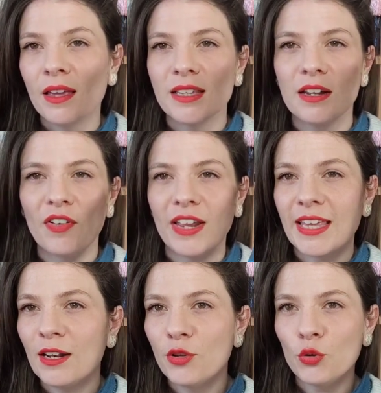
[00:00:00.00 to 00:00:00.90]
il fallait
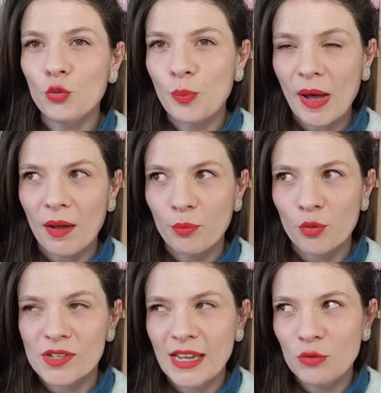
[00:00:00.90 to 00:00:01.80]
qu'elle donne ou pas,
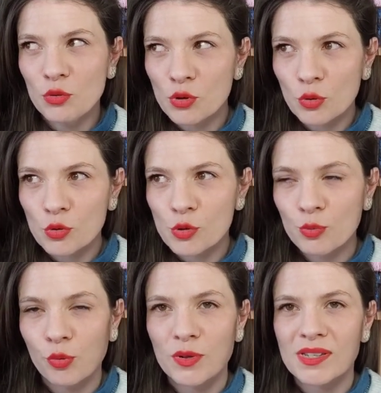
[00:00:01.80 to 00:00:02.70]
pour que ça ait du sens,
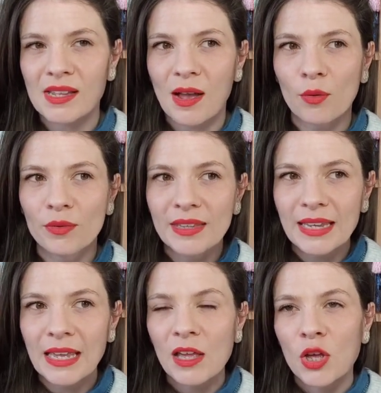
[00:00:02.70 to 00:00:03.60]
pour que ça en
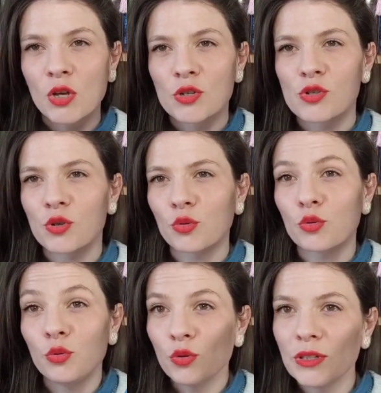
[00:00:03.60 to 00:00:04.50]
ait sans
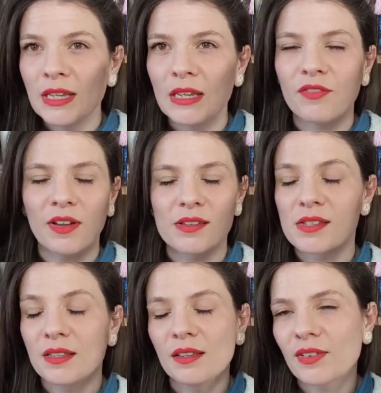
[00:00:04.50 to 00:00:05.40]
tout donner. Enfin,
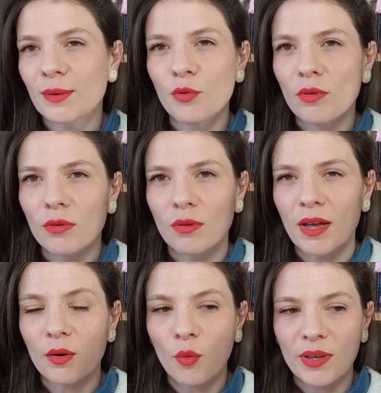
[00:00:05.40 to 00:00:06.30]
c'était vraiment euh,
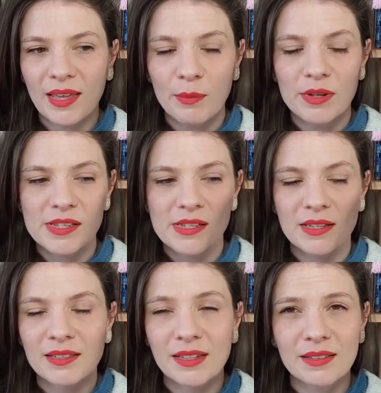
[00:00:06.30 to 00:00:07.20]
incroyable,
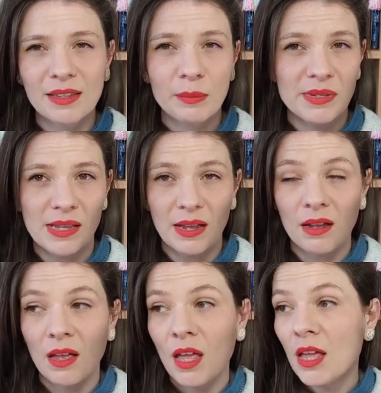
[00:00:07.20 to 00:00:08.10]
c'est très très
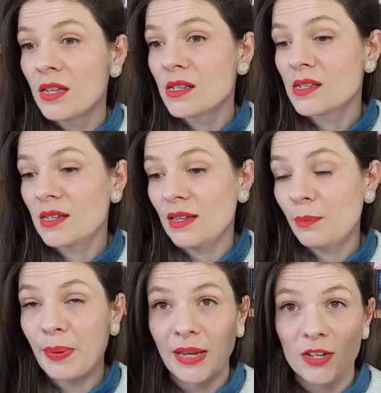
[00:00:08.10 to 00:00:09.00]
bizarre, c'est
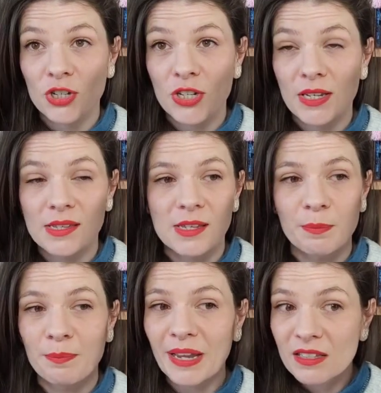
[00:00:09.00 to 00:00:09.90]
perché, c'est
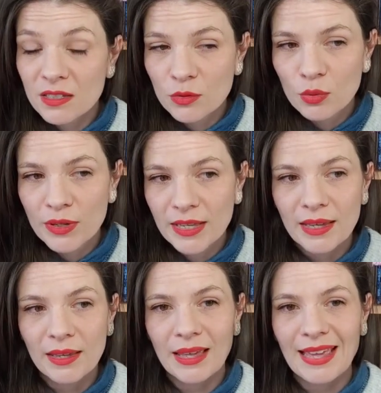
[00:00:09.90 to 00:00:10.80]

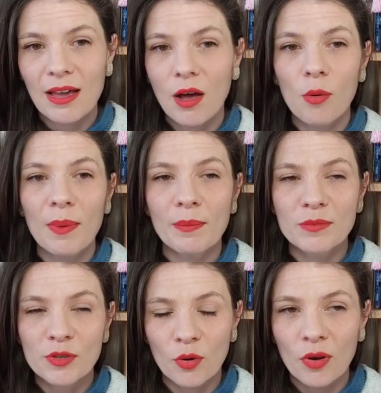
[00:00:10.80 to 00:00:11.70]
particulier, et en
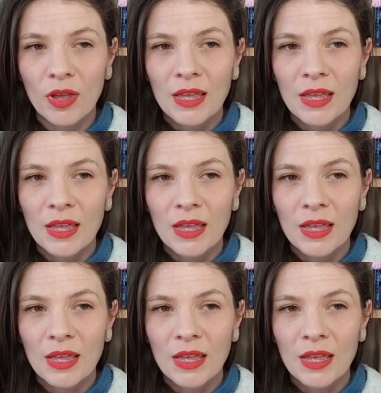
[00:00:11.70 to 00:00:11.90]
même temps,